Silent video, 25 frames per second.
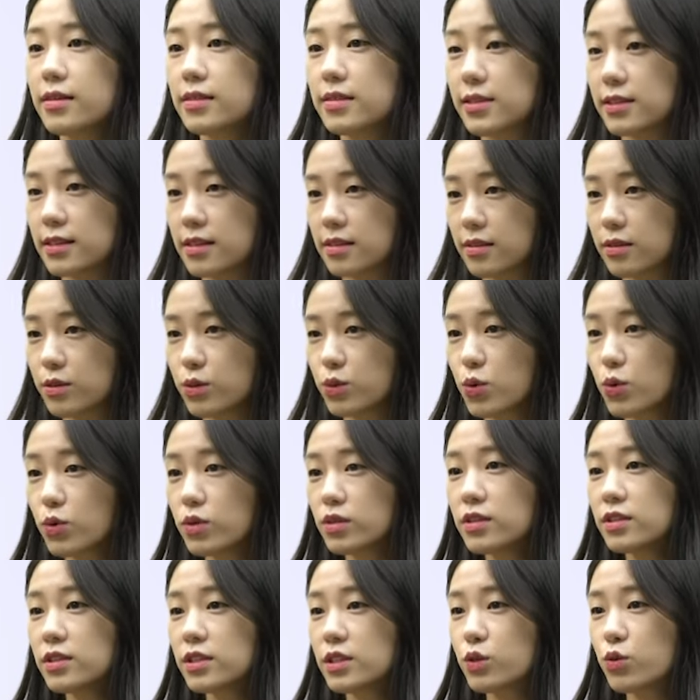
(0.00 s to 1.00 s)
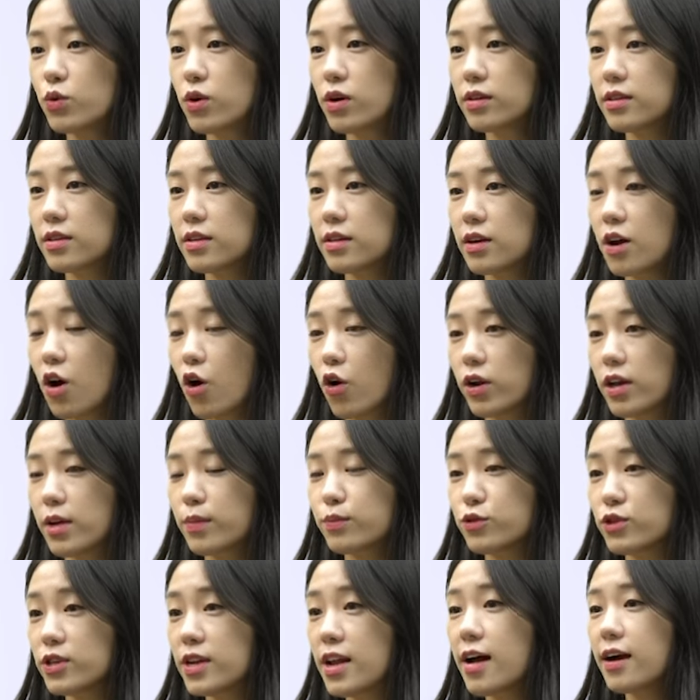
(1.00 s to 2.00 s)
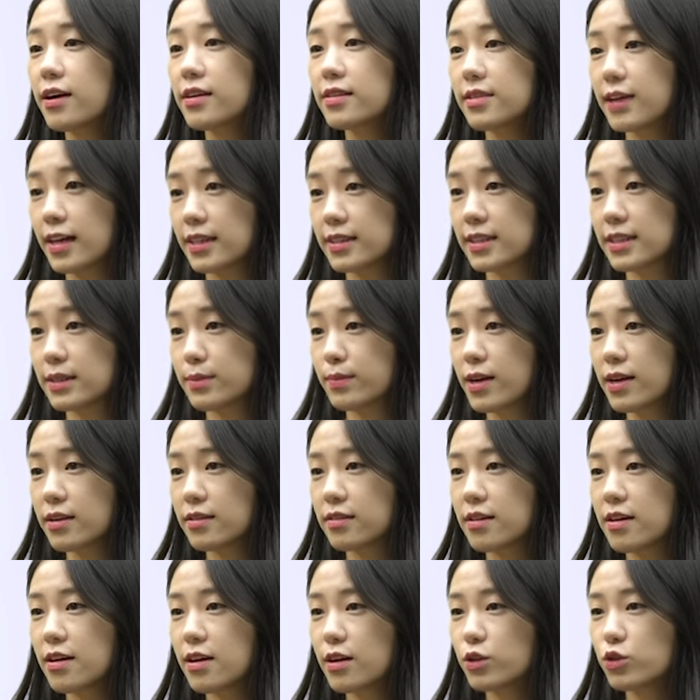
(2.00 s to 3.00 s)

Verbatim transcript: 즉, 토큰 증권은 거래 물량은 낮지만